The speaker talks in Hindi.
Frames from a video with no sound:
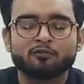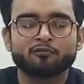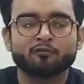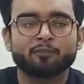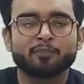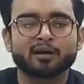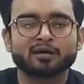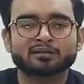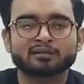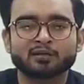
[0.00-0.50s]
वो
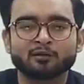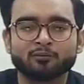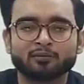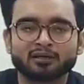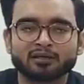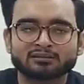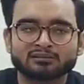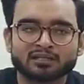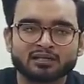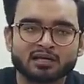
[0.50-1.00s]
बढ़ता हुआ
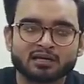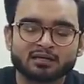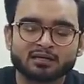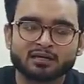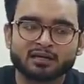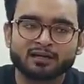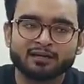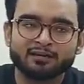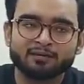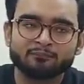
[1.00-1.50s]
नजर आ
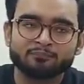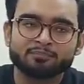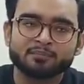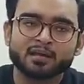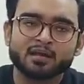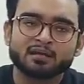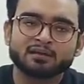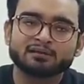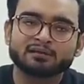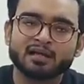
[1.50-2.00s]
रहा है
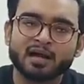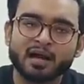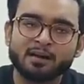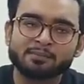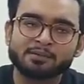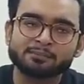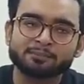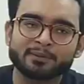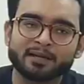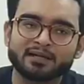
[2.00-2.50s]
यहां
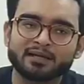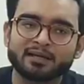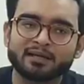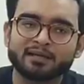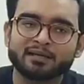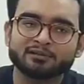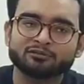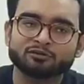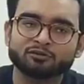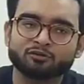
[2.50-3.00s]
पे पहले
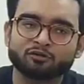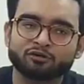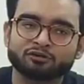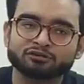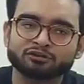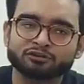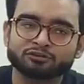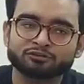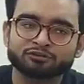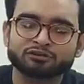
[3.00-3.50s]
ही जो
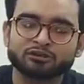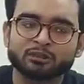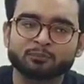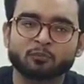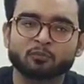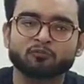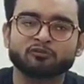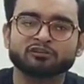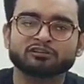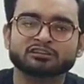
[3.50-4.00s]
कॉन्स्टिट्यूशनल
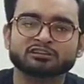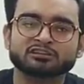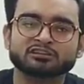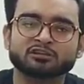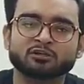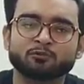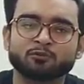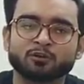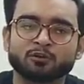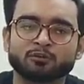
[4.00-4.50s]
प्रोविजंस
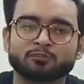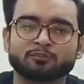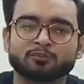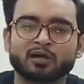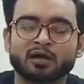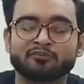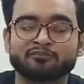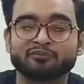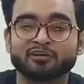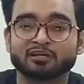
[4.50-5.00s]
थे उन्हें
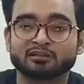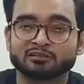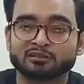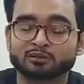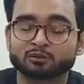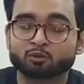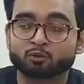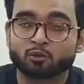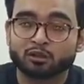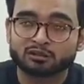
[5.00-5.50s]
काफ़ी हद
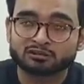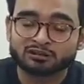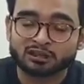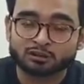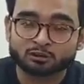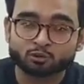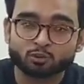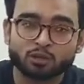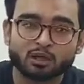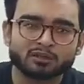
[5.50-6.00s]
तक तोड़ा जा
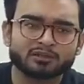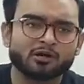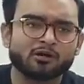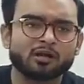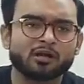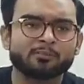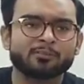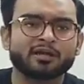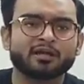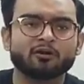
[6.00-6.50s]
चुका था
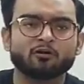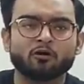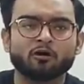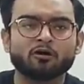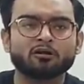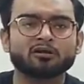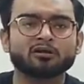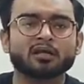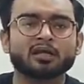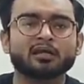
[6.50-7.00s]
और अब एक
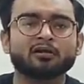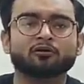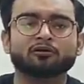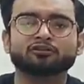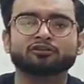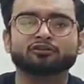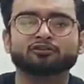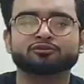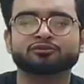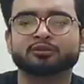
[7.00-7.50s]
और नई
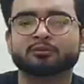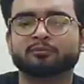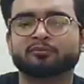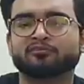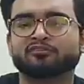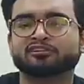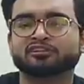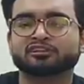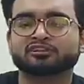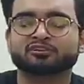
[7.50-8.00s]
कॉन्स्टिट्यूशनल
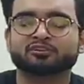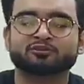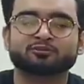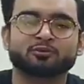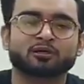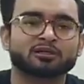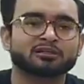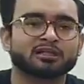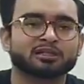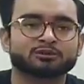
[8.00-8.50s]
प्रोविजंस को
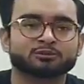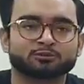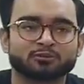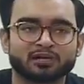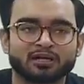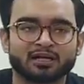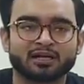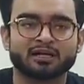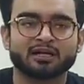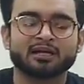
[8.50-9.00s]
तोड़ा जा
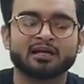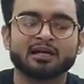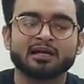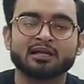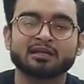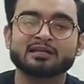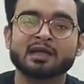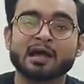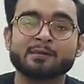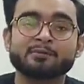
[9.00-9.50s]
चुका है
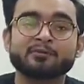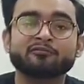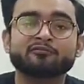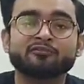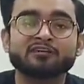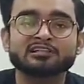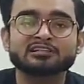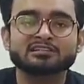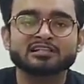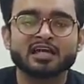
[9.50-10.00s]
यहां पे
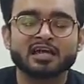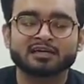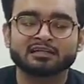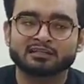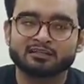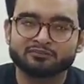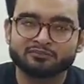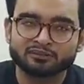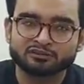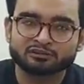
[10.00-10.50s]
फिर से
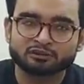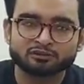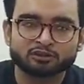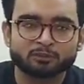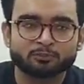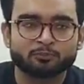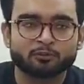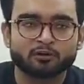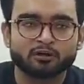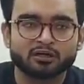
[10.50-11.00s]
एक्टिविस्ट और जो
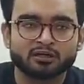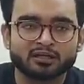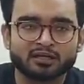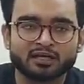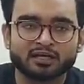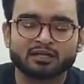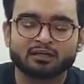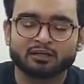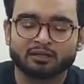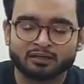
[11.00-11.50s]

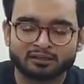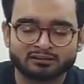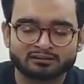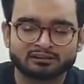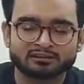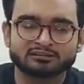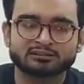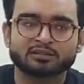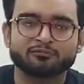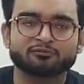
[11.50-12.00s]
पॉलिटिकल
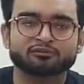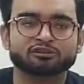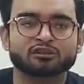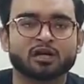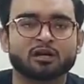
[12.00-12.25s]
एनालिस्टिस हैं वो